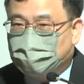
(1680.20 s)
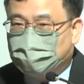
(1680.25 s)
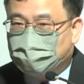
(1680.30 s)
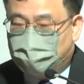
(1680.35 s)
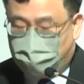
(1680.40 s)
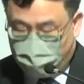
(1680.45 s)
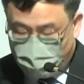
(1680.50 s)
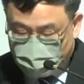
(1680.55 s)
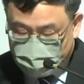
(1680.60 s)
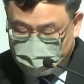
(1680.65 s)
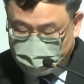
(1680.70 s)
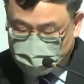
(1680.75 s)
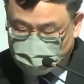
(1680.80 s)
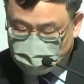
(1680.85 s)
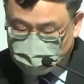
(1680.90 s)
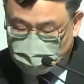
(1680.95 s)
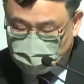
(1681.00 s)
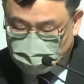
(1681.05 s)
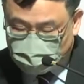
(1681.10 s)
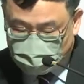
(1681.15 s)
不过耶稣
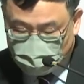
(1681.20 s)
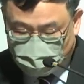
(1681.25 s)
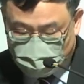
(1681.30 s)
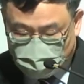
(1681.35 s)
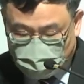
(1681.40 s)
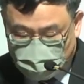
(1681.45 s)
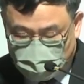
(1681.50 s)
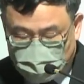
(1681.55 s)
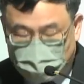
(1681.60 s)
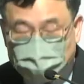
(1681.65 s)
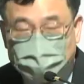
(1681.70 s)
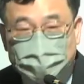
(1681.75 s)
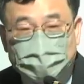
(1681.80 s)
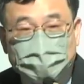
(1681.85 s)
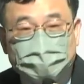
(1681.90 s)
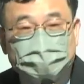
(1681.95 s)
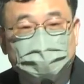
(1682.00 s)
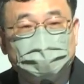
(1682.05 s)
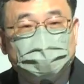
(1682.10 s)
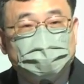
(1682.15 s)
这里说。
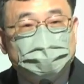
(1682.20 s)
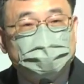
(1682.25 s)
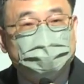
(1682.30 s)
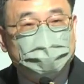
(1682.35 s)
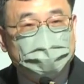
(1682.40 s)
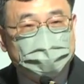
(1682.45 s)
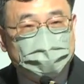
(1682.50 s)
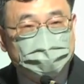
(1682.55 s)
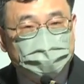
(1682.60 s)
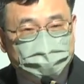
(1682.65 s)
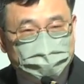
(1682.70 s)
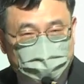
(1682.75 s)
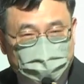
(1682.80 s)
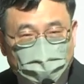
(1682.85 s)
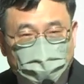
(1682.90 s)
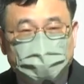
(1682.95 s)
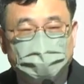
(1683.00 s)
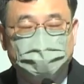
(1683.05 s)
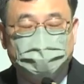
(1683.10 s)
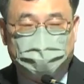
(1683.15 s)
这种事情发生不
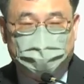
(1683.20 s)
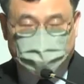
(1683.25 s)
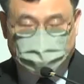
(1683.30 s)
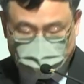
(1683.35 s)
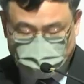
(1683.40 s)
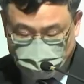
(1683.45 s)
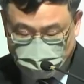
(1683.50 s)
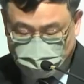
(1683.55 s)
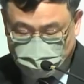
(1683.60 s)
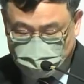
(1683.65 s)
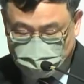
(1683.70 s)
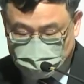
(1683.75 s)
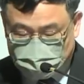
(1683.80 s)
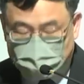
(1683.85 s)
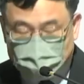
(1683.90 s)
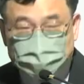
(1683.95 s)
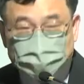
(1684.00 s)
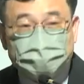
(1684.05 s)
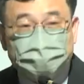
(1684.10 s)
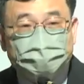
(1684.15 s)
要以为稀奇，
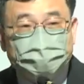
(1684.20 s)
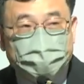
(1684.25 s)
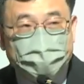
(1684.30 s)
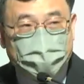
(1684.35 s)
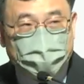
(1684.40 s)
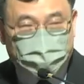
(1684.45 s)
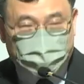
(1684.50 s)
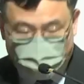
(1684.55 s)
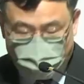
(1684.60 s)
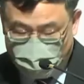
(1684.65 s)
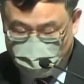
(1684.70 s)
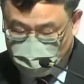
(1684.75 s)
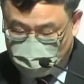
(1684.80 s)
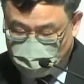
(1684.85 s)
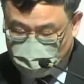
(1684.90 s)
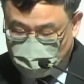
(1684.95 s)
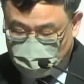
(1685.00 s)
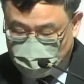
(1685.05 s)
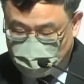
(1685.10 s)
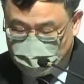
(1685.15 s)
是免不了
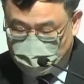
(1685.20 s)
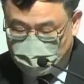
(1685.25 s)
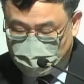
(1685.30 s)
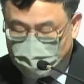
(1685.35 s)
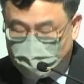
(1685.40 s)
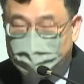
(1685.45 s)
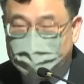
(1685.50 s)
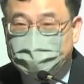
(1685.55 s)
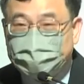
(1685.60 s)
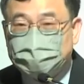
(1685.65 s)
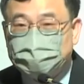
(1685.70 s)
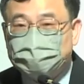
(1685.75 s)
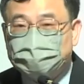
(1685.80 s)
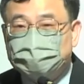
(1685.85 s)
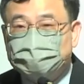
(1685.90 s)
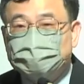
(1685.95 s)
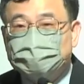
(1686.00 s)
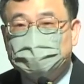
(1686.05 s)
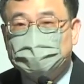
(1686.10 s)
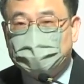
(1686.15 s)
的。耶稣
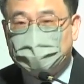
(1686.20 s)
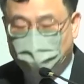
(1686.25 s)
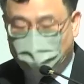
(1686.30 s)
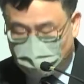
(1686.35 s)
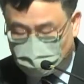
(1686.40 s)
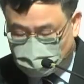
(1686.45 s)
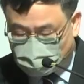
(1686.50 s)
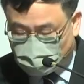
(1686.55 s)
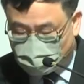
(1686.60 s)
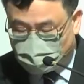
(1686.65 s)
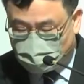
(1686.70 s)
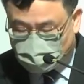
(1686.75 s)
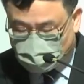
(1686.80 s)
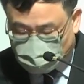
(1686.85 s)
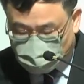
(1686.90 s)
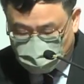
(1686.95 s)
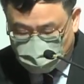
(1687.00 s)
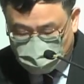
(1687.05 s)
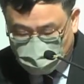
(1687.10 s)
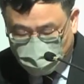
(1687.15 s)
预先告诉我们
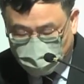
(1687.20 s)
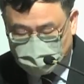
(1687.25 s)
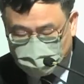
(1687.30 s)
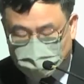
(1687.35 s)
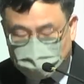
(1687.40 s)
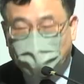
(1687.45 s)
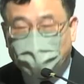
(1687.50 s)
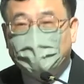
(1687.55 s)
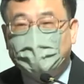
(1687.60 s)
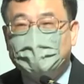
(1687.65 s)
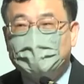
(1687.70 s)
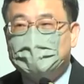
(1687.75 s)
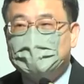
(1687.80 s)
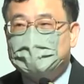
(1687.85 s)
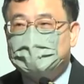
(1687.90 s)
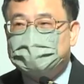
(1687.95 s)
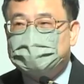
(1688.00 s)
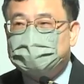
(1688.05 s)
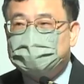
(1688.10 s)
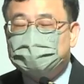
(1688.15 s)
就让我们知道，
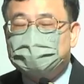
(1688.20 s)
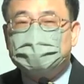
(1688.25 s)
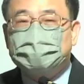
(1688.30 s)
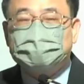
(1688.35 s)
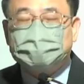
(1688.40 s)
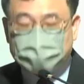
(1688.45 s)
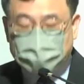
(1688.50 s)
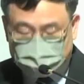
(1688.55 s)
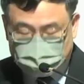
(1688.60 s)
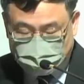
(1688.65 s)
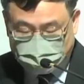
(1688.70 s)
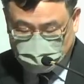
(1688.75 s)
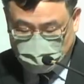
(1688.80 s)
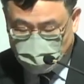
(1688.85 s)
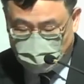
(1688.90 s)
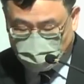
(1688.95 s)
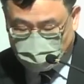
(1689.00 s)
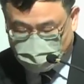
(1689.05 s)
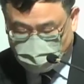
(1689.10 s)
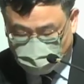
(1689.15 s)
这些都在上帝的掌
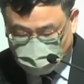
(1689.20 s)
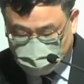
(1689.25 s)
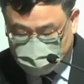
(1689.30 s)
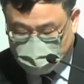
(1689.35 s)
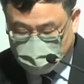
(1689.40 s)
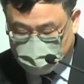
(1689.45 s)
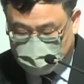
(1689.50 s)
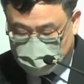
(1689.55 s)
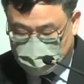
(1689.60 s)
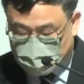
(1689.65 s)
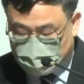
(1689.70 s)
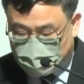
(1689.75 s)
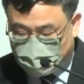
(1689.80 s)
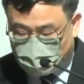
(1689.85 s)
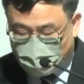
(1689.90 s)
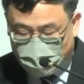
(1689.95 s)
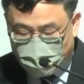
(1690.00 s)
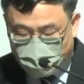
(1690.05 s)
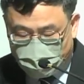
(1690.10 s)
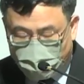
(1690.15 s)
管之下，
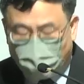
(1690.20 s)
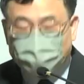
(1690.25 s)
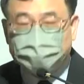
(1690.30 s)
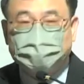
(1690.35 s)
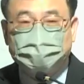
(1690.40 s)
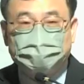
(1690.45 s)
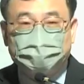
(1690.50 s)
我们不要惊